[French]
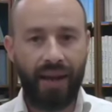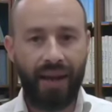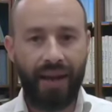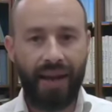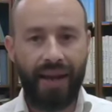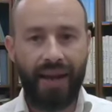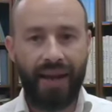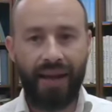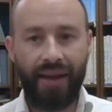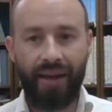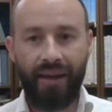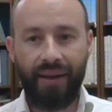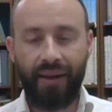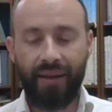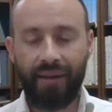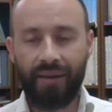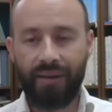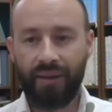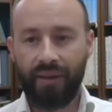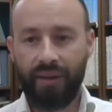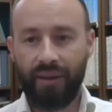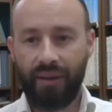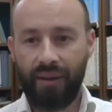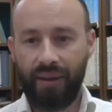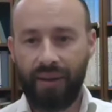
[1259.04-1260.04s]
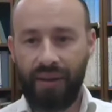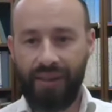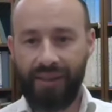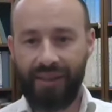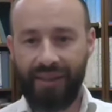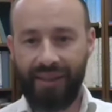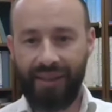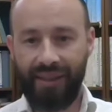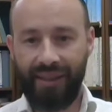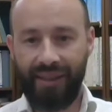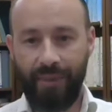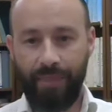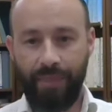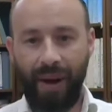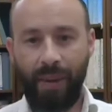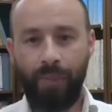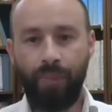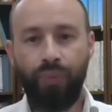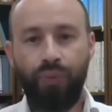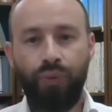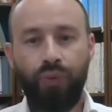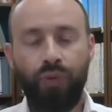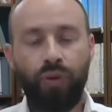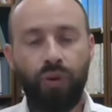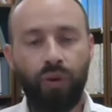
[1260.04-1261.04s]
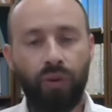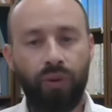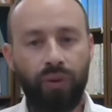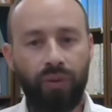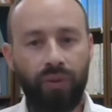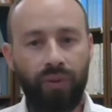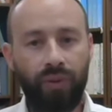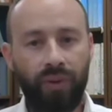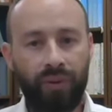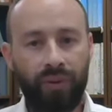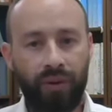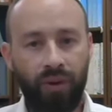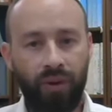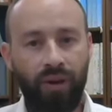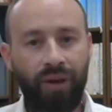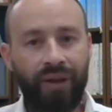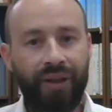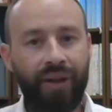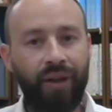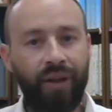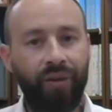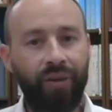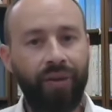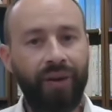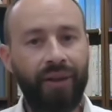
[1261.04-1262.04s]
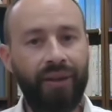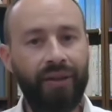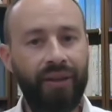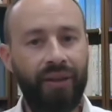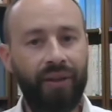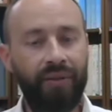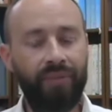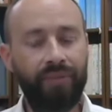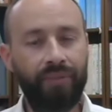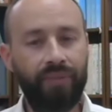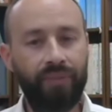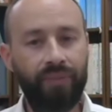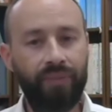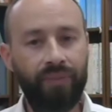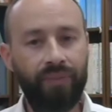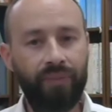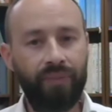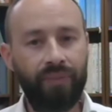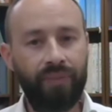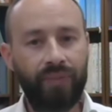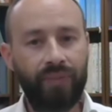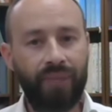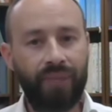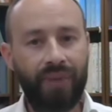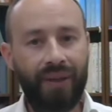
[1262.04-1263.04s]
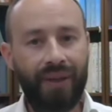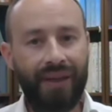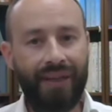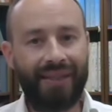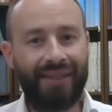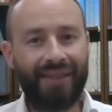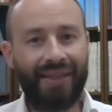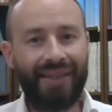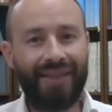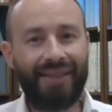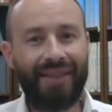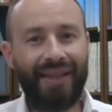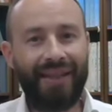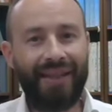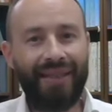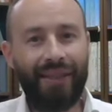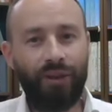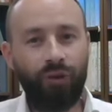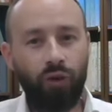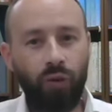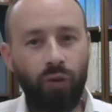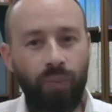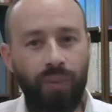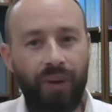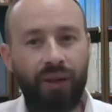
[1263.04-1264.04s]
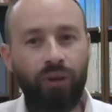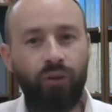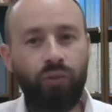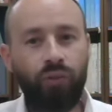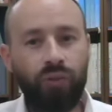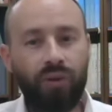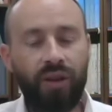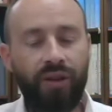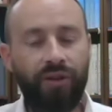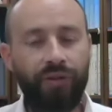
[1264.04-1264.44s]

et ils n'étaient pas purs dans leur intériorité. Et ça, ça a décuplé toutes les